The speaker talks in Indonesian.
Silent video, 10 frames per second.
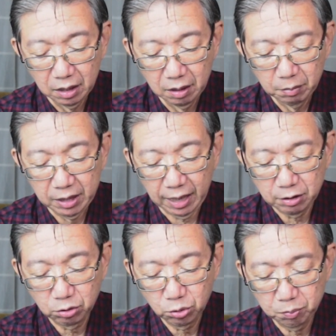
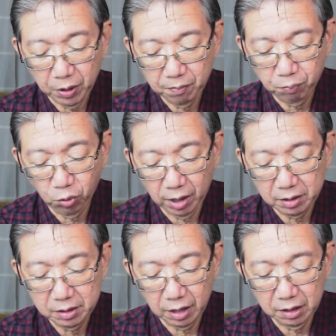menantu
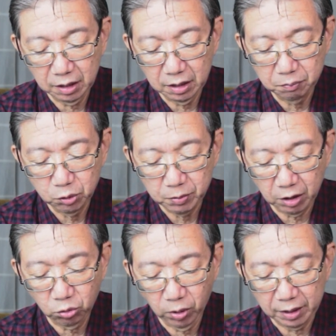perempuan dari ibu
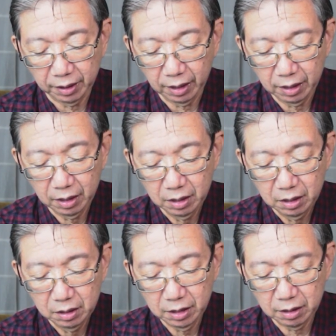mertuanya,
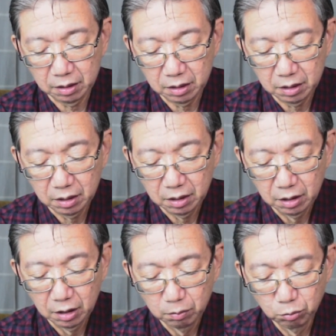dan
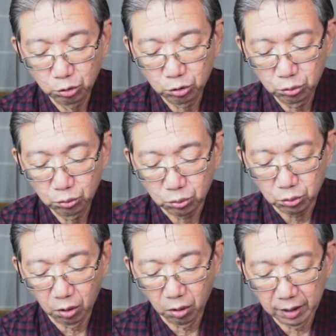
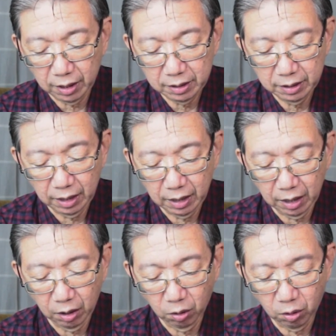musuh orang
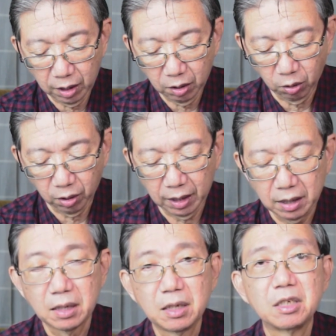ialah
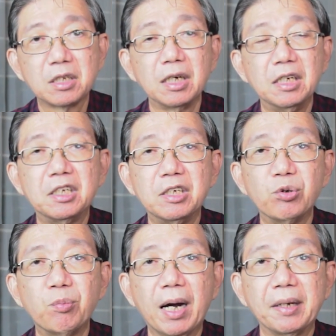orang-orang seisi
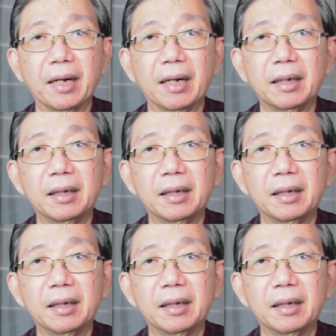rumahnya.